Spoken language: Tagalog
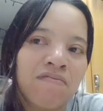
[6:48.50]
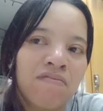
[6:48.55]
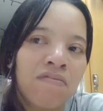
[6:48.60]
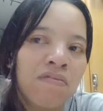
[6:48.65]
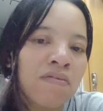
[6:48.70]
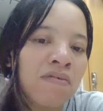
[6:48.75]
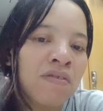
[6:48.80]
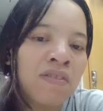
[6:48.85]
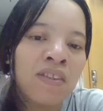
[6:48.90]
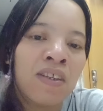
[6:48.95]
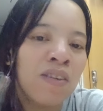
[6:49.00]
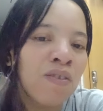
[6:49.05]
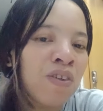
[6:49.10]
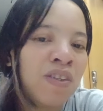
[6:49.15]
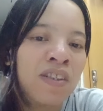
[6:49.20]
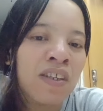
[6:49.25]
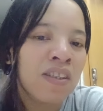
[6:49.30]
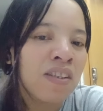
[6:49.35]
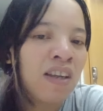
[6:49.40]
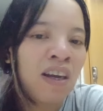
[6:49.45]
Hindi ko
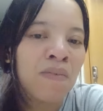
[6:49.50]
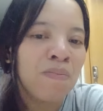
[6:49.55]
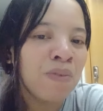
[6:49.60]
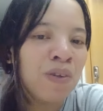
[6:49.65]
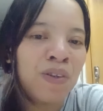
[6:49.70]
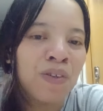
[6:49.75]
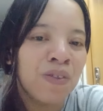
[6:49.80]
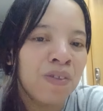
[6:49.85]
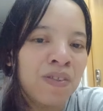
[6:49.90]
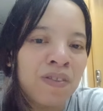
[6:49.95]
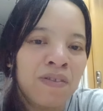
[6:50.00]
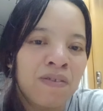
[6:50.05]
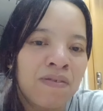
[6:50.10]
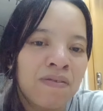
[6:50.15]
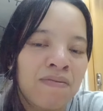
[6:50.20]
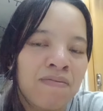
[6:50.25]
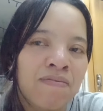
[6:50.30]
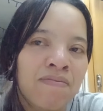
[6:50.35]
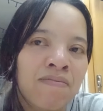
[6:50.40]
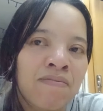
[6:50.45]
itatapon yun.
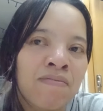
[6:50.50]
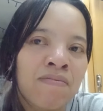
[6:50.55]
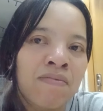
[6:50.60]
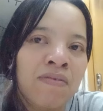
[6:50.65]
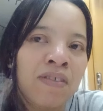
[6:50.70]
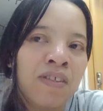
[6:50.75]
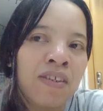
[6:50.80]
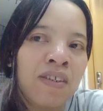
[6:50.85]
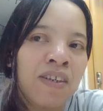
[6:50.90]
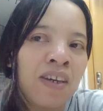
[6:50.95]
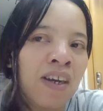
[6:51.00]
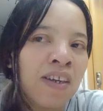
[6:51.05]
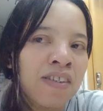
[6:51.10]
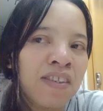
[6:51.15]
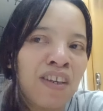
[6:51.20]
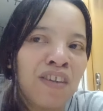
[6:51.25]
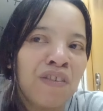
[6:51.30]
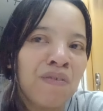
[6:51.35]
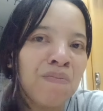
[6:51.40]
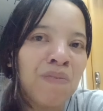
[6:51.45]
Kahit
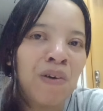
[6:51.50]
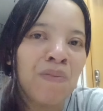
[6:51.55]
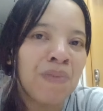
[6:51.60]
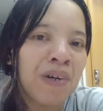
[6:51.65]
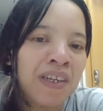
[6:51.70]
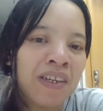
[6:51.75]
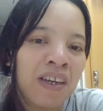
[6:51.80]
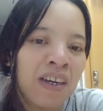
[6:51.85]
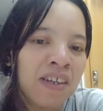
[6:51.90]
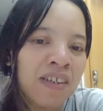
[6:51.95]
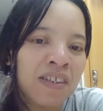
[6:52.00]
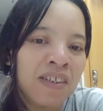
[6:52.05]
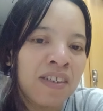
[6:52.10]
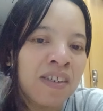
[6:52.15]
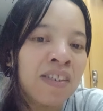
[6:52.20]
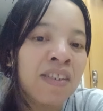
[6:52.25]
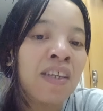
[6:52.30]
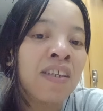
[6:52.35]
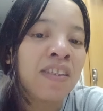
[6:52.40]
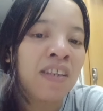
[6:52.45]
ano pa mangyari,
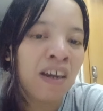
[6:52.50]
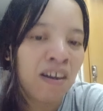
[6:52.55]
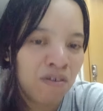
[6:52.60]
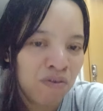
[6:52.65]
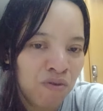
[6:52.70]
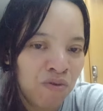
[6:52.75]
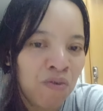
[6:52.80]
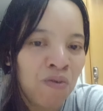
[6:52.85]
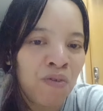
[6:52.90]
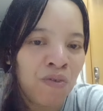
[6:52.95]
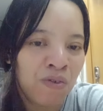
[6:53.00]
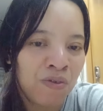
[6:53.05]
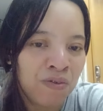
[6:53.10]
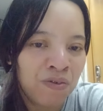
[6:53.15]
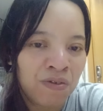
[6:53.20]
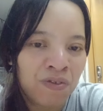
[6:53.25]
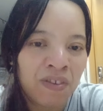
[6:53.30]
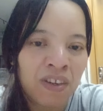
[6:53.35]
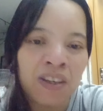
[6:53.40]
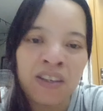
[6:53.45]
itatago ko.
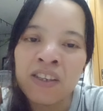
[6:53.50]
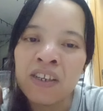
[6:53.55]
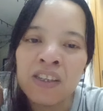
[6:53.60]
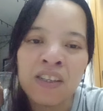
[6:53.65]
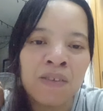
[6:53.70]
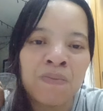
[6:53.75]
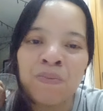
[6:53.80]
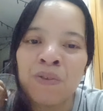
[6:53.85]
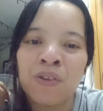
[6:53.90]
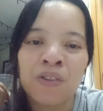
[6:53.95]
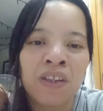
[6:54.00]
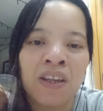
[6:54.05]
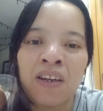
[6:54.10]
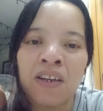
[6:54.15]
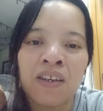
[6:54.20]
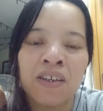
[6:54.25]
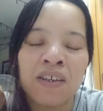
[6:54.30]
Ikikip ko talaga.